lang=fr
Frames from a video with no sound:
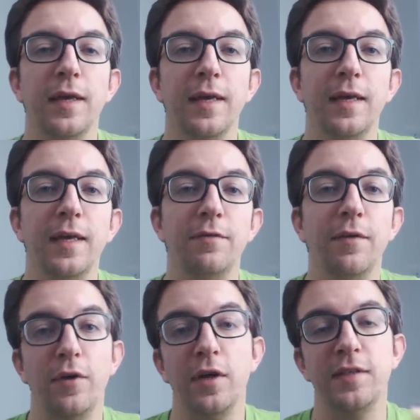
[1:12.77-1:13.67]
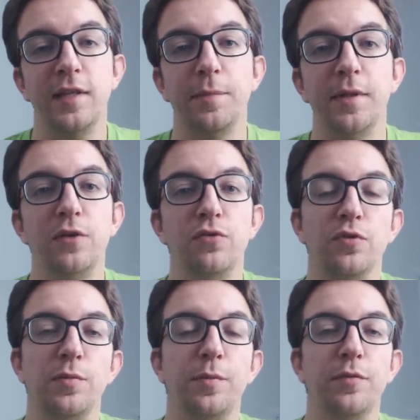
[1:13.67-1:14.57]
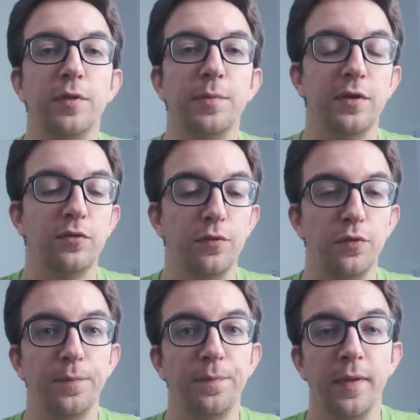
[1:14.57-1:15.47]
et il va falloir s'adapter justement pour votre prise de vue.